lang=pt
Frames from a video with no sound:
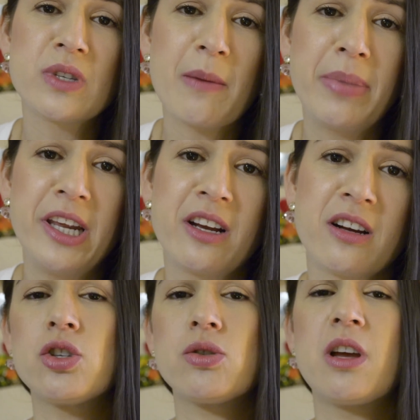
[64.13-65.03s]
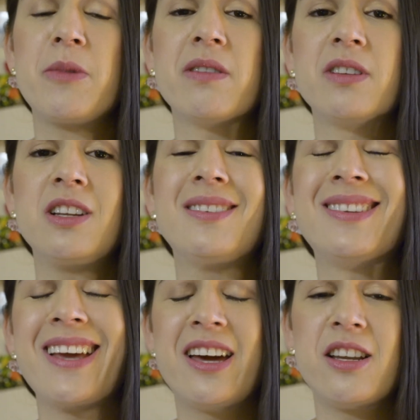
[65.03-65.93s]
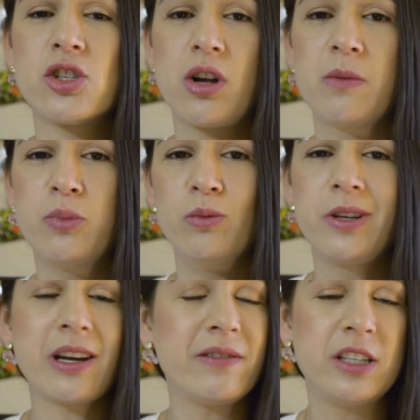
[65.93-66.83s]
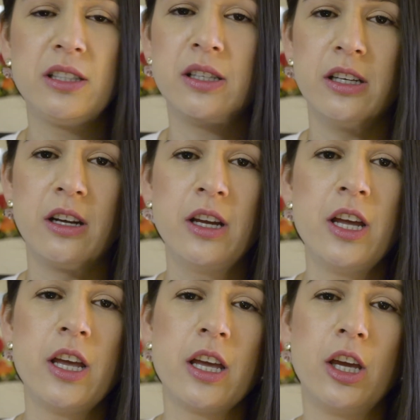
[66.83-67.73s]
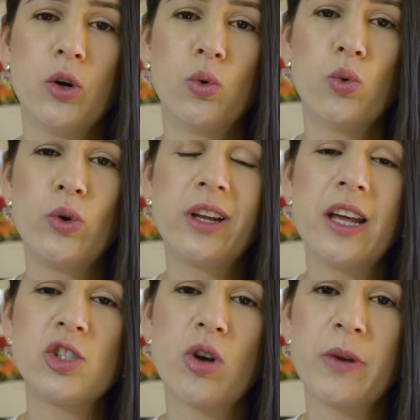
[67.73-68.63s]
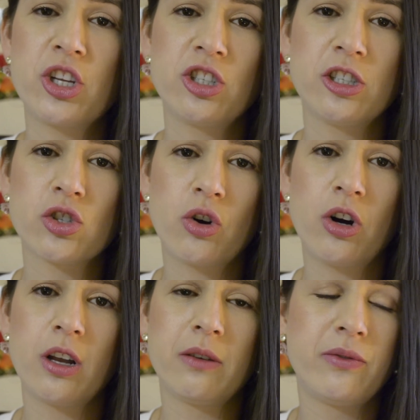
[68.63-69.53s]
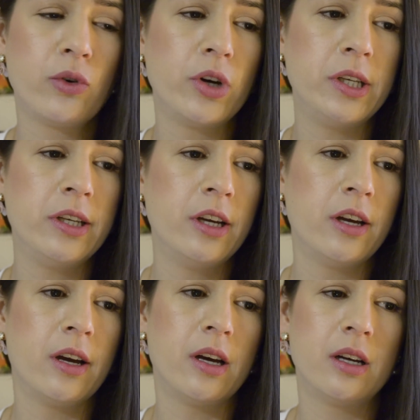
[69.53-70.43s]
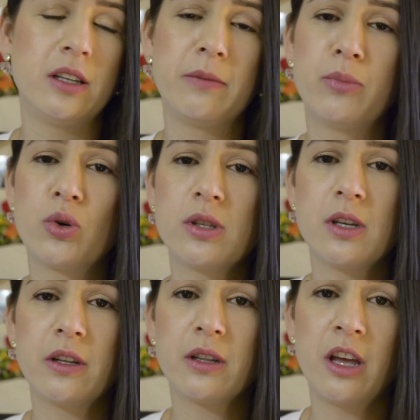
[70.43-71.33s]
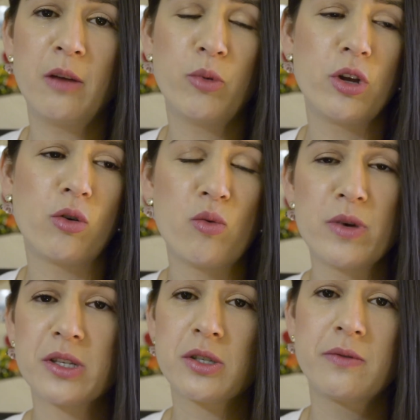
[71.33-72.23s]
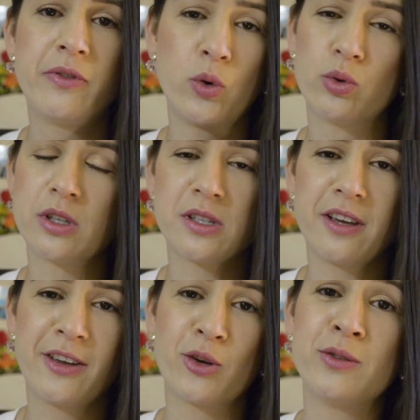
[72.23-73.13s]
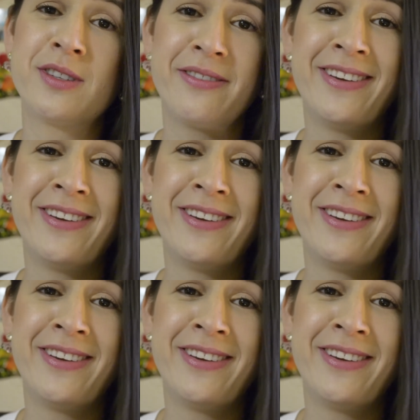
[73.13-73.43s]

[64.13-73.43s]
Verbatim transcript: se aplica. Eu estudei a minha vida inteira em escola pública, a vida inteira. Eu, o inglês que eu aprendi na escola foi uh, The Books and the Table e algumas frutas aí, que eu não sei